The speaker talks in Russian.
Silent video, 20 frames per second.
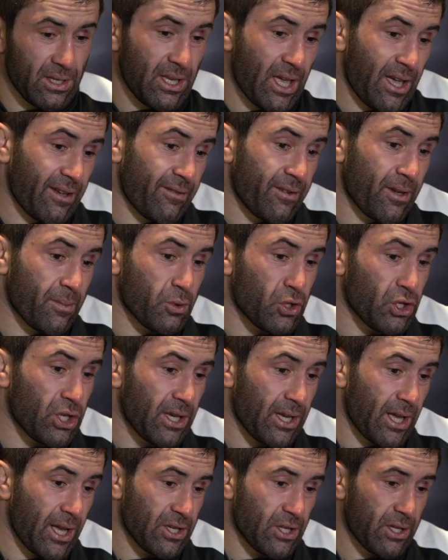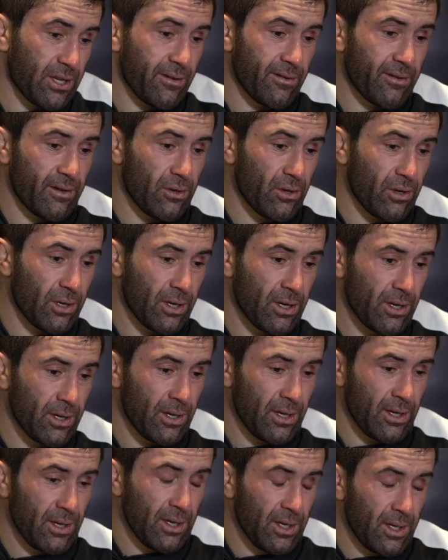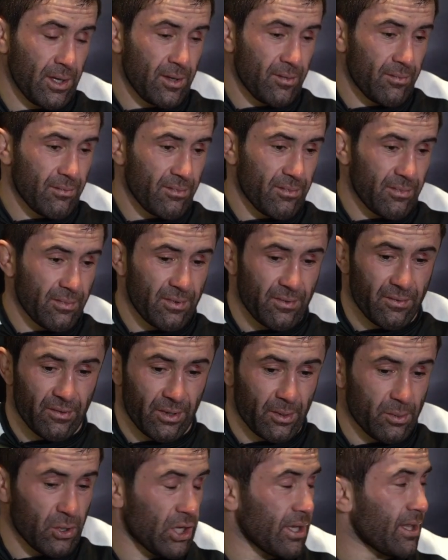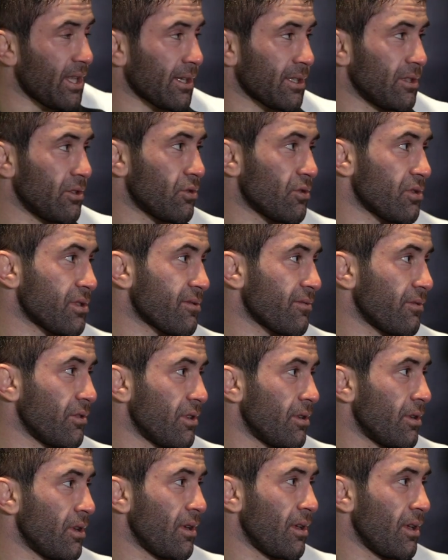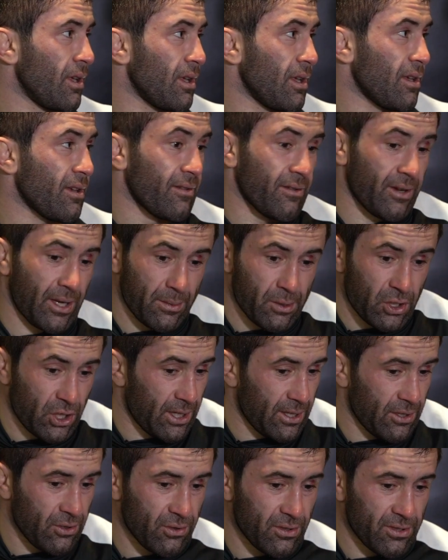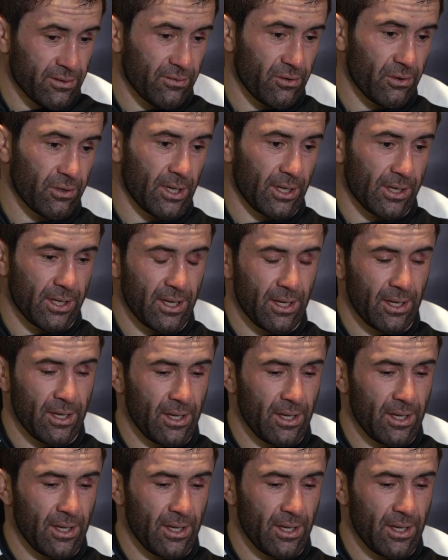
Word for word: Я вообще, я же говорю, вообще так не чувствую. Вообще не чувствую так.